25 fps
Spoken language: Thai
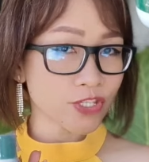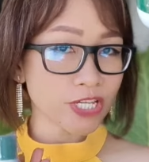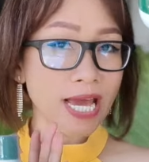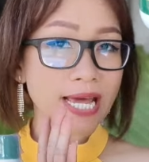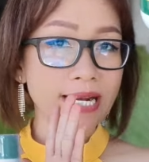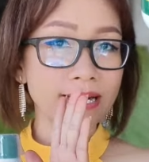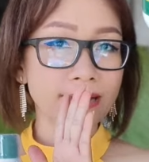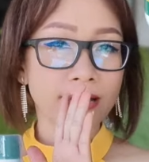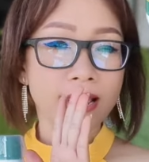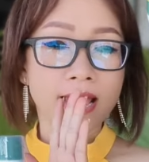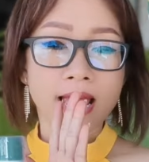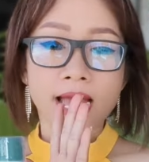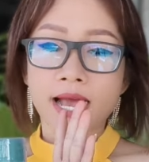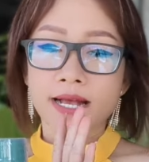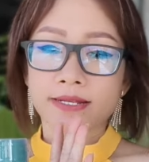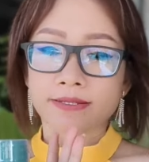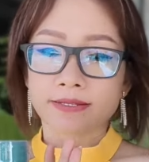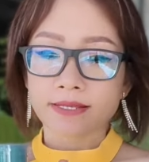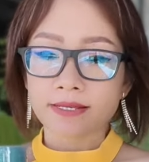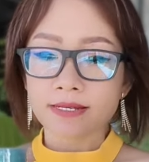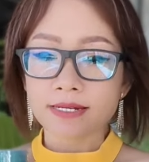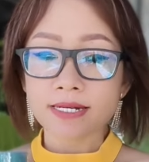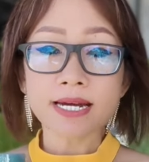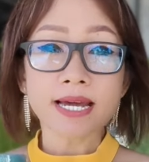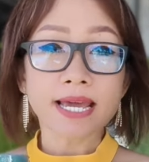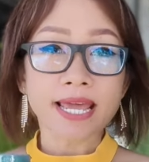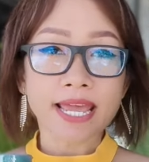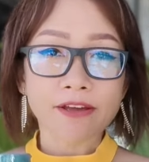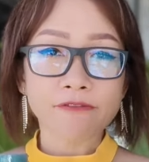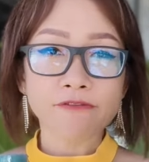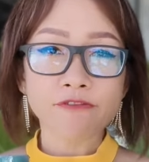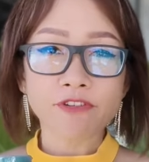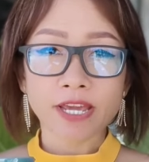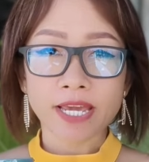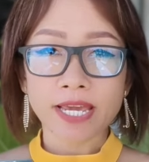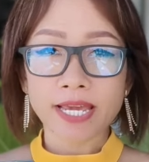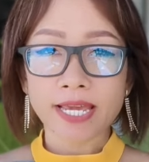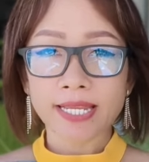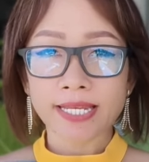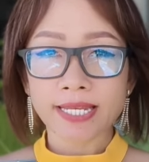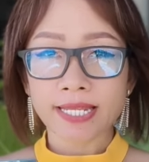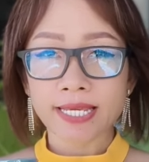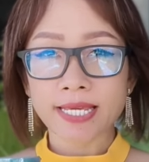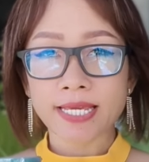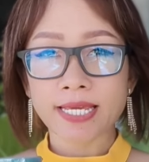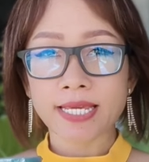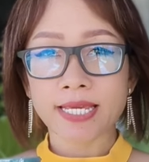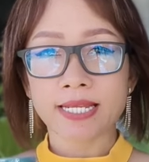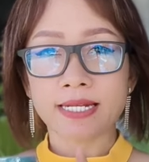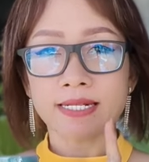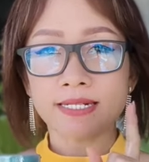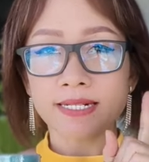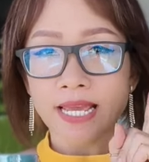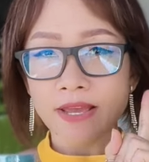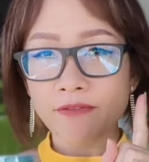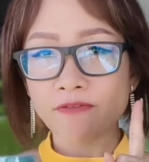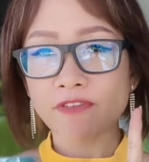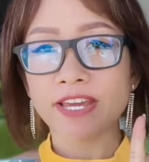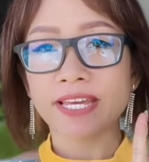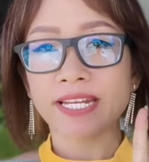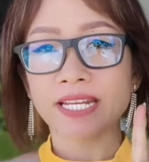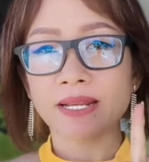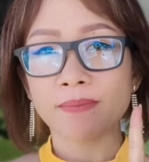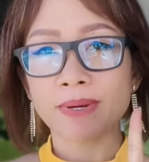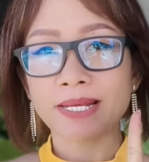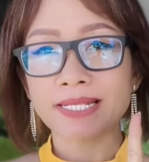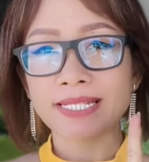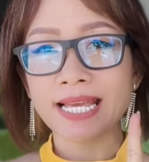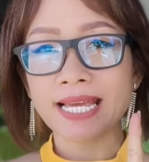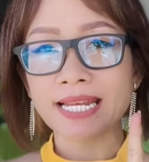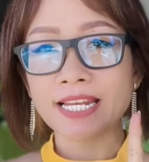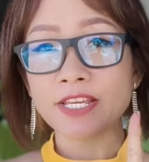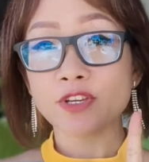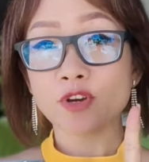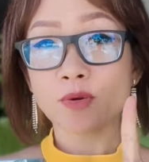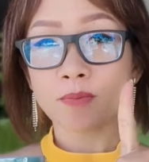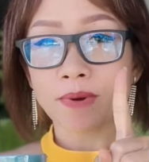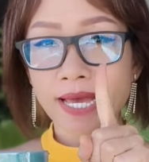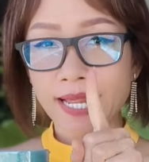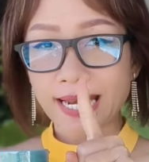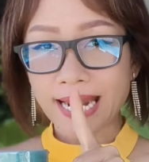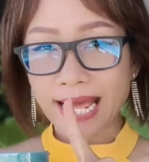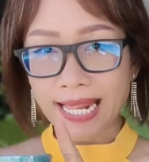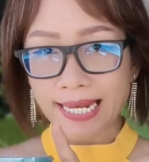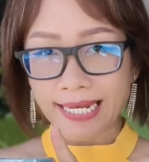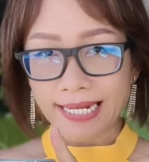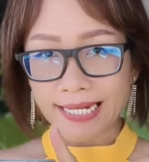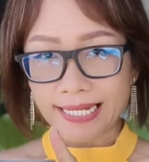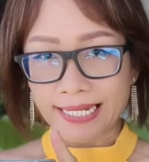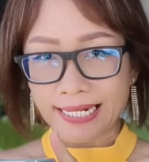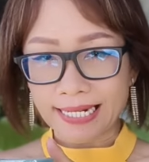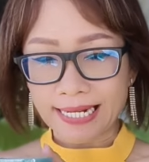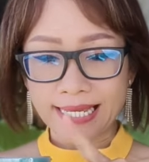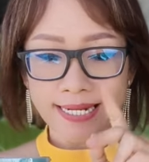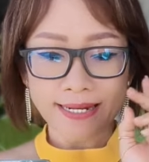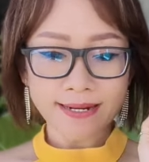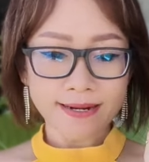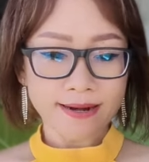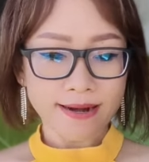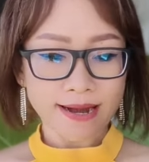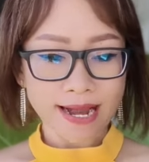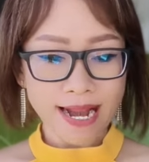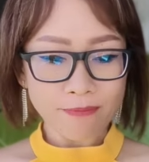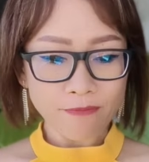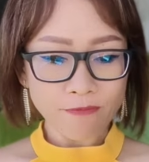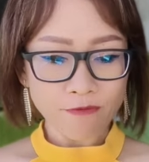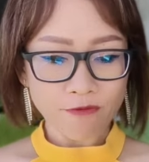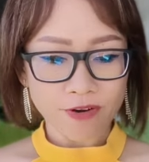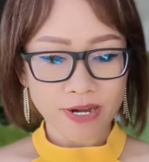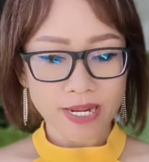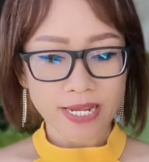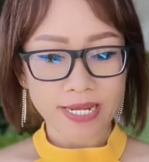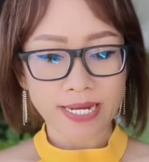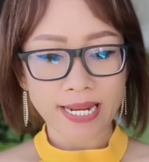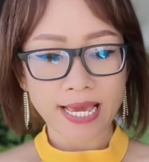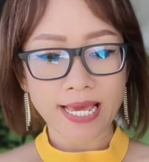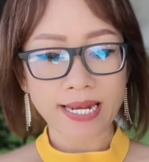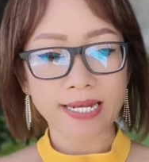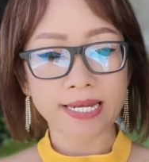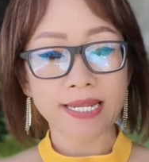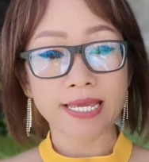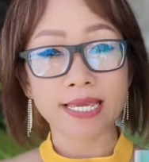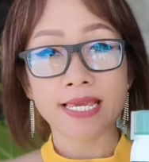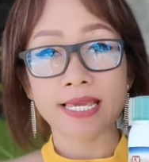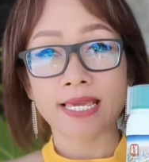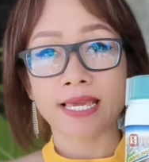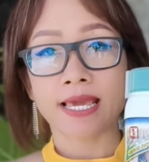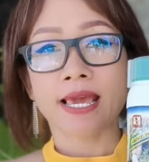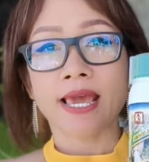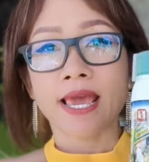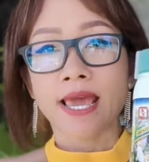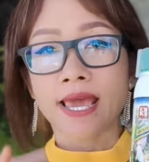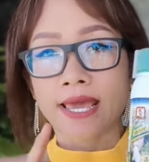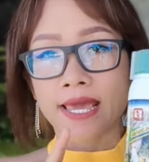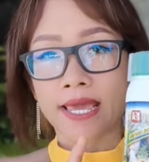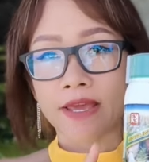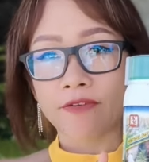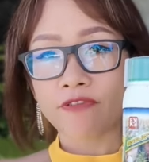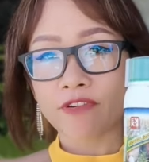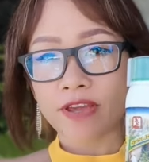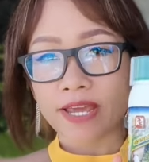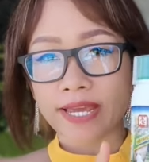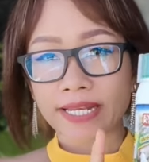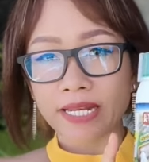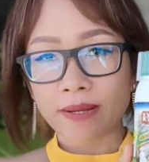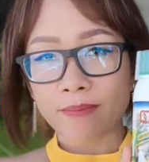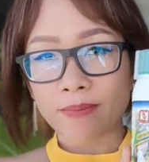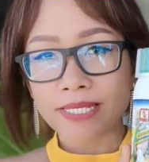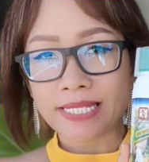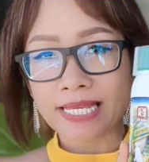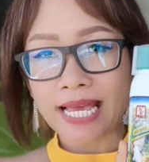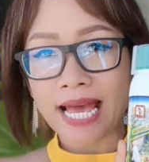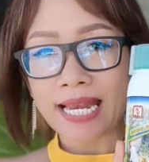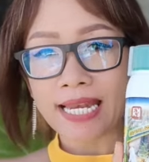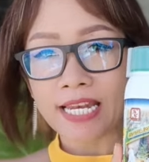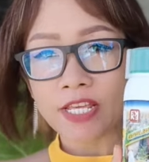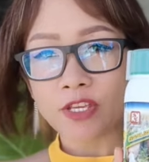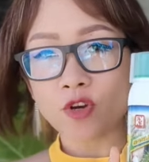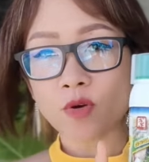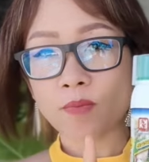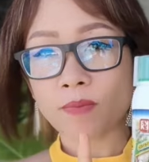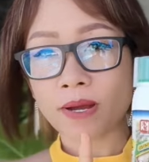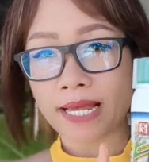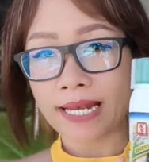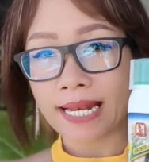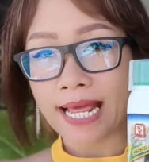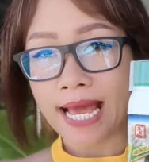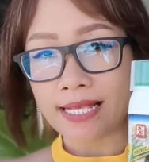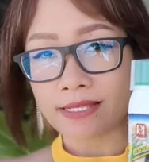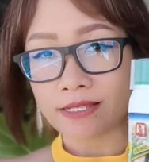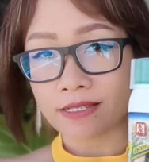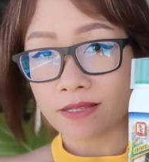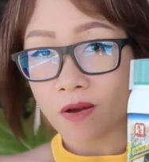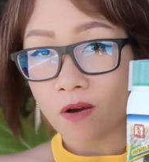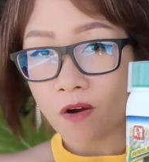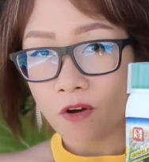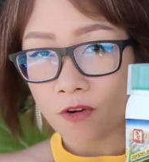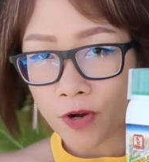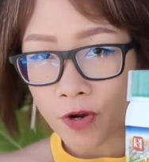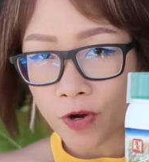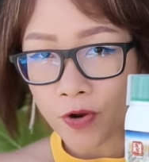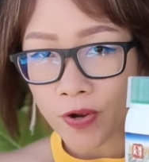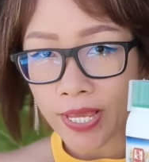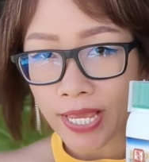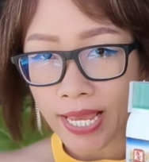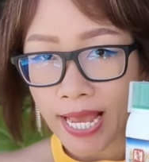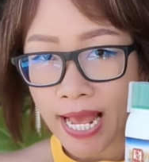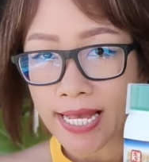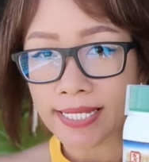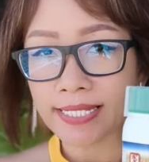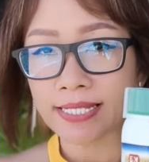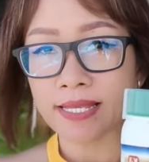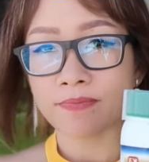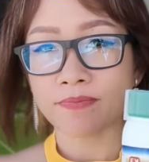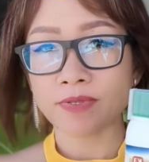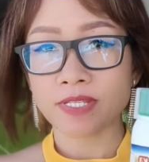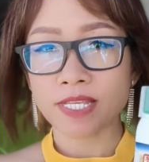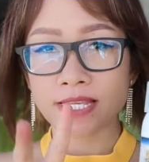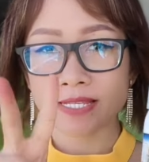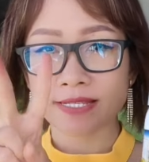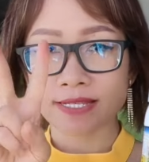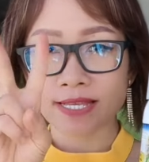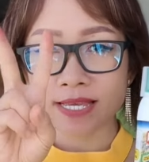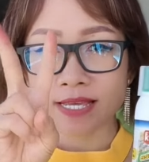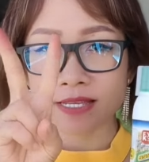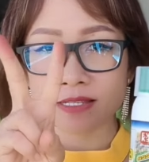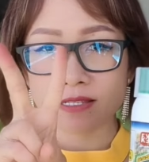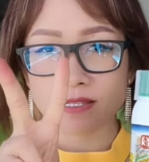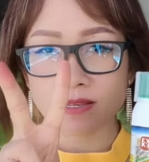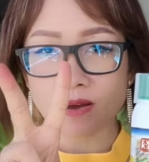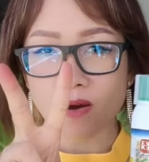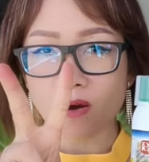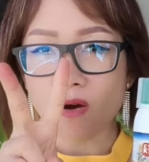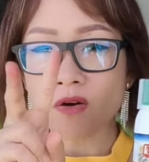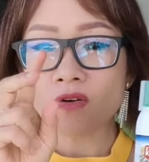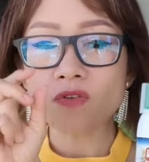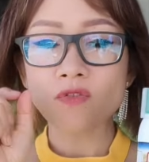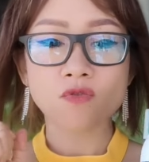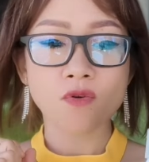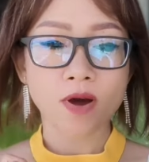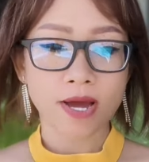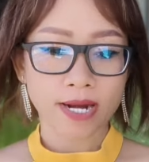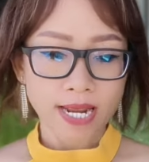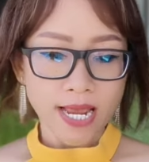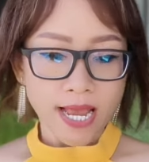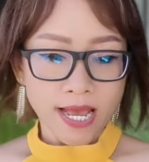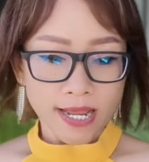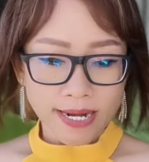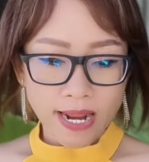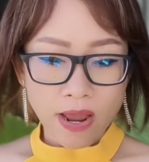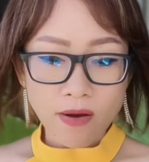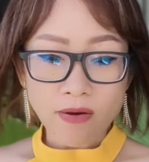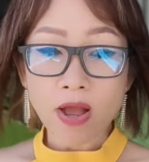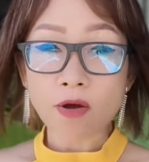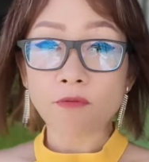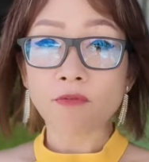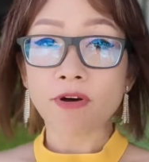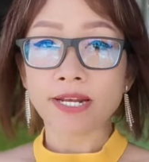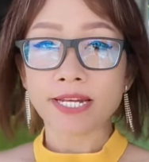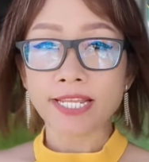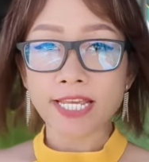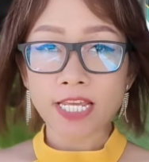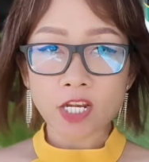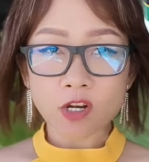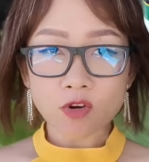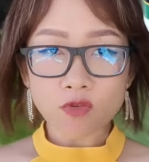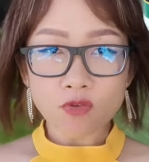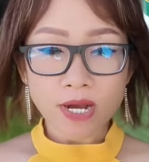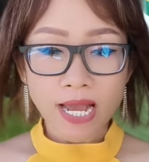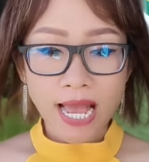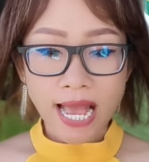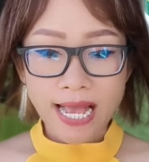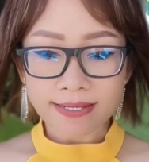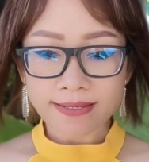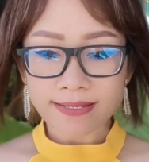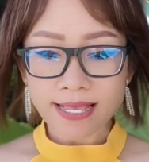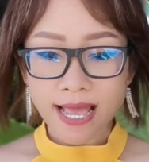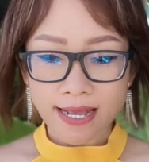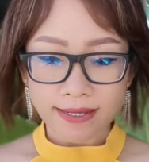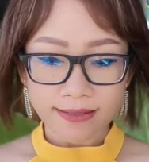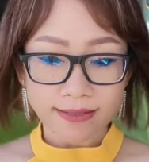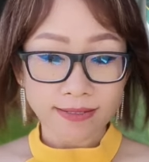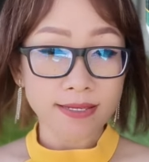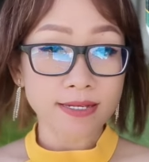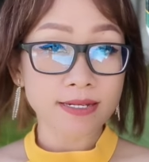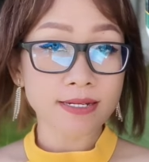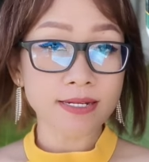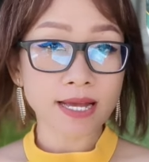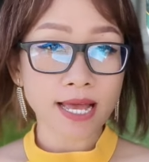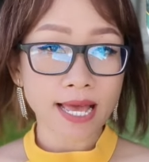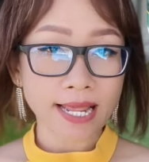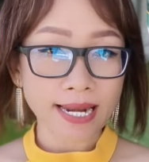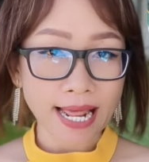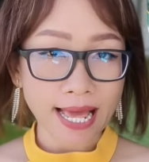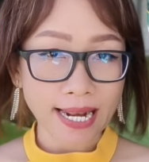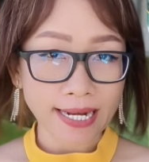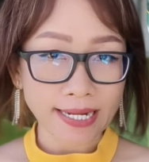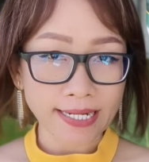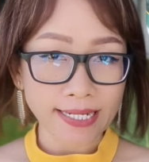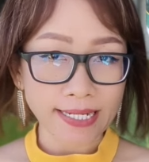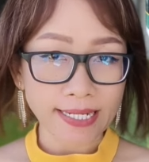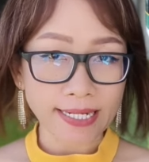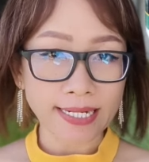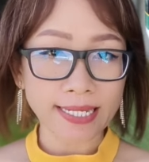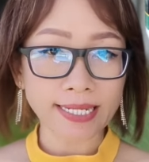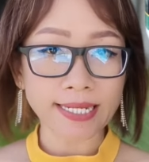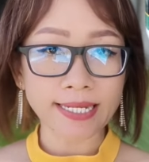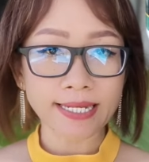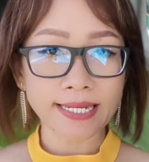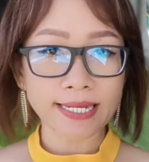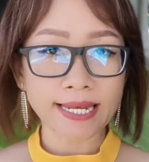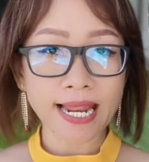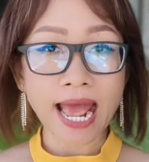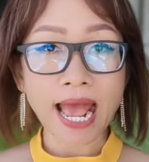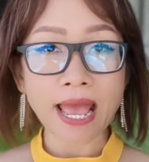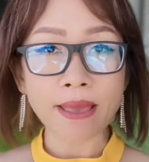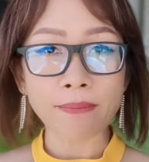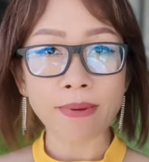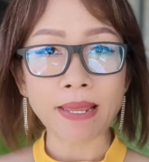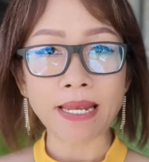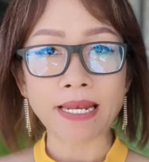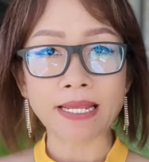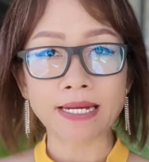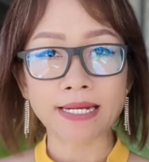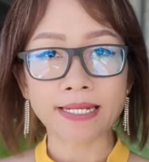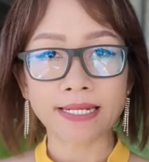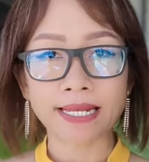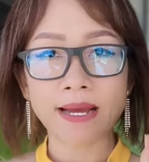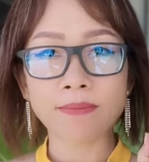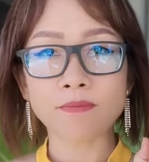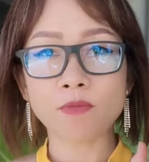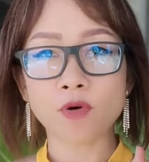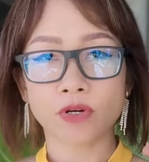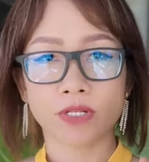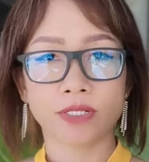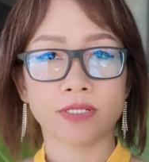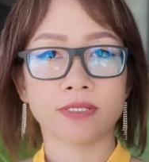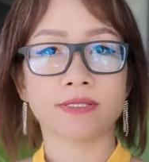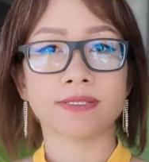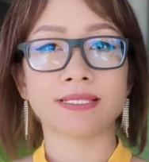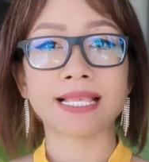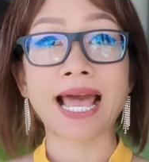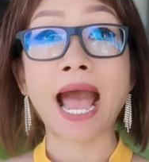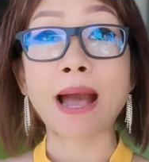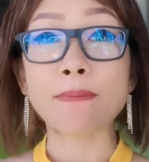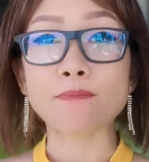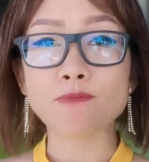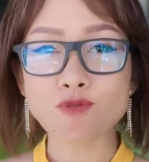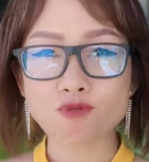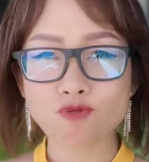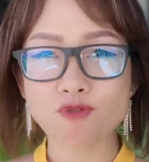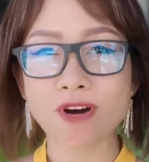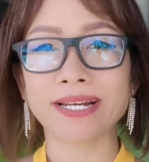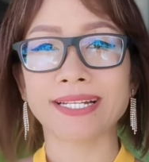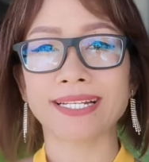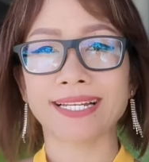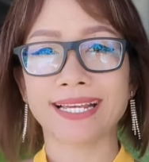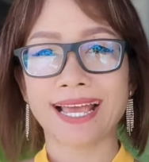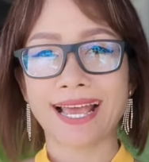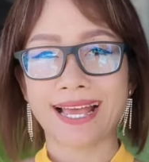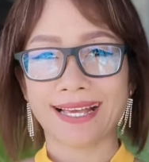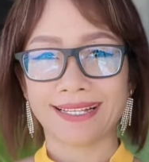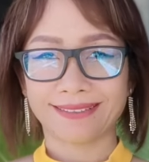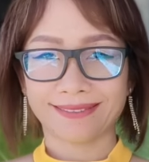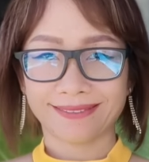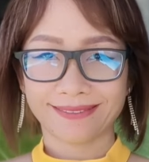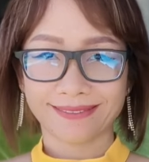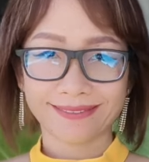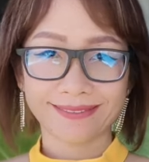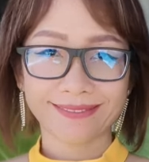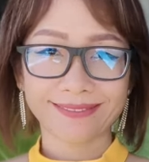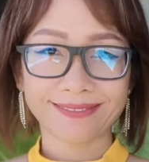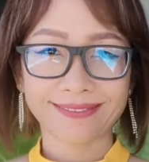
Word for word: รโมชั่นซื้อ FKT หรือ FK ธรรมชาตินิยมขนาด 1 ลิตร รับฟรีทันที FK ธรรมชาตินิยมขนาด250ซีซี2ขวด เท่ากับวันนี้ลูกค้าสั่งซื้อขนาด 1 ลิตร ได้ไปเลยทั้งหมด 3 ขวดค่ะ